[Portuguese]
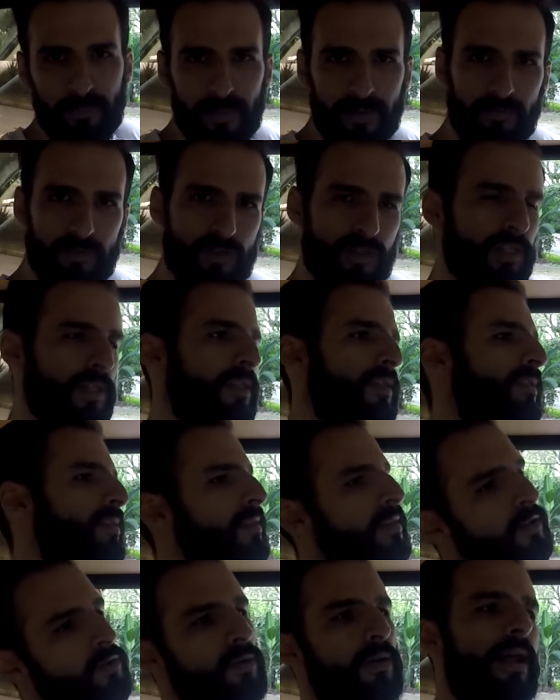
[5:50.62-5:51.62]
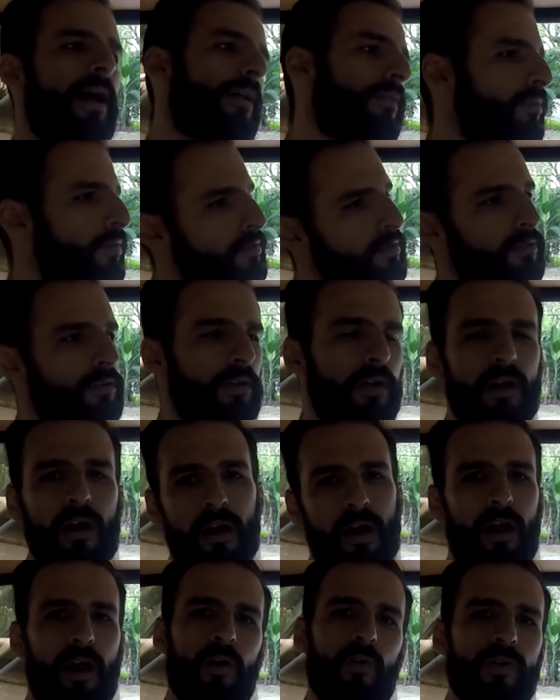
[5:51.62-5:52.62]
para você se segurar quando
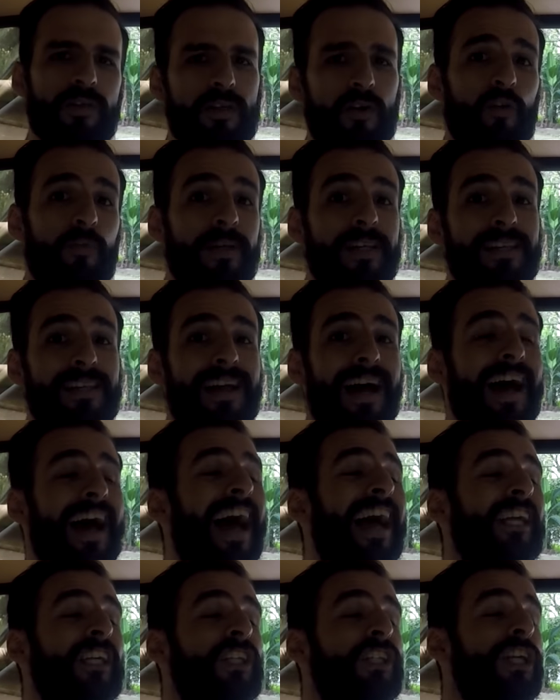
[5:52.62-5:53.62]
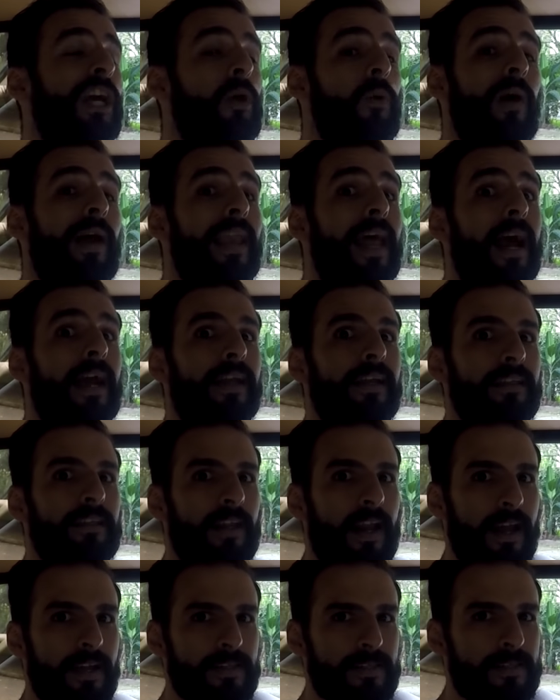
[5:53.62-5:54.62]
coisa começar a chacoalhar aqui
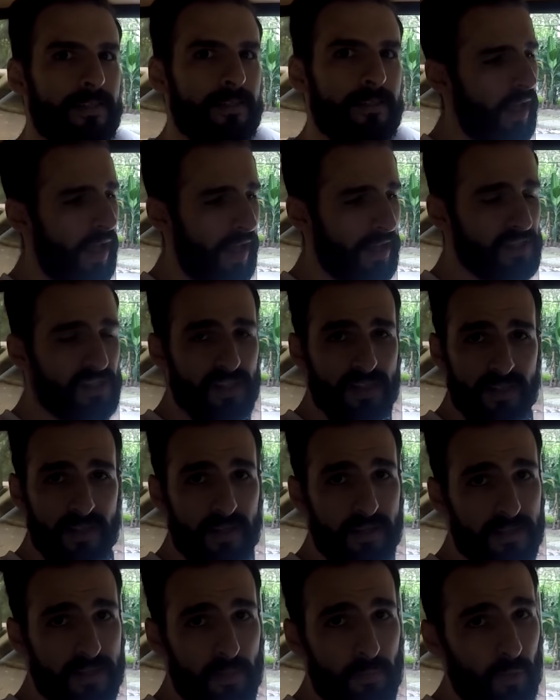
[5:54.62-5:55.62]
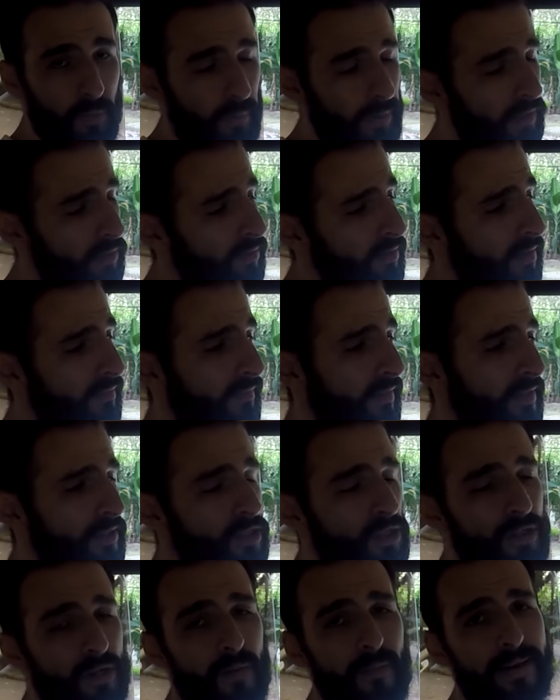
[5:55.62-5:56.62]
atrás. A distância para o banco da
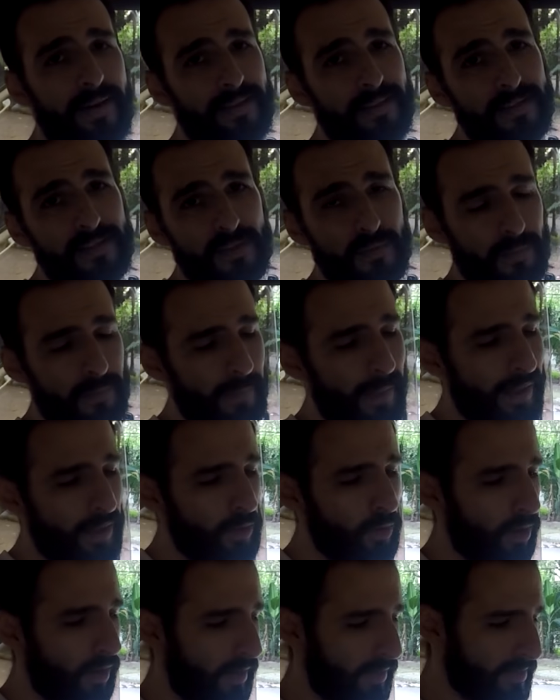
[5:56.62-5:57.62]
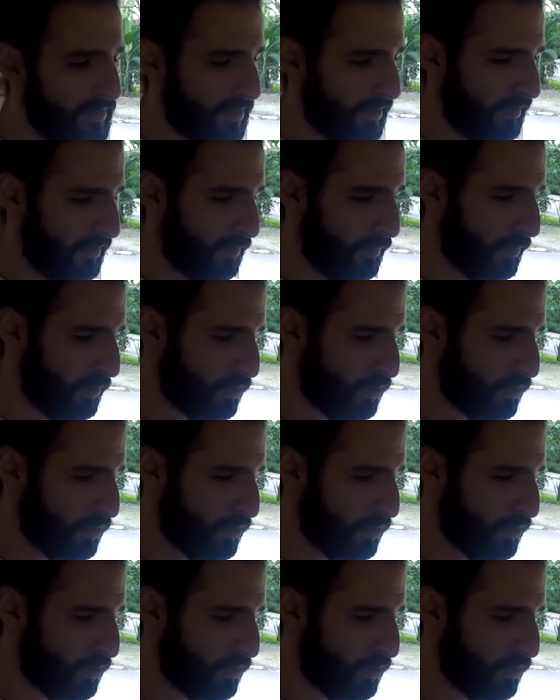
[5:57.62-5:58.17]
frente não é das melhores aqui para o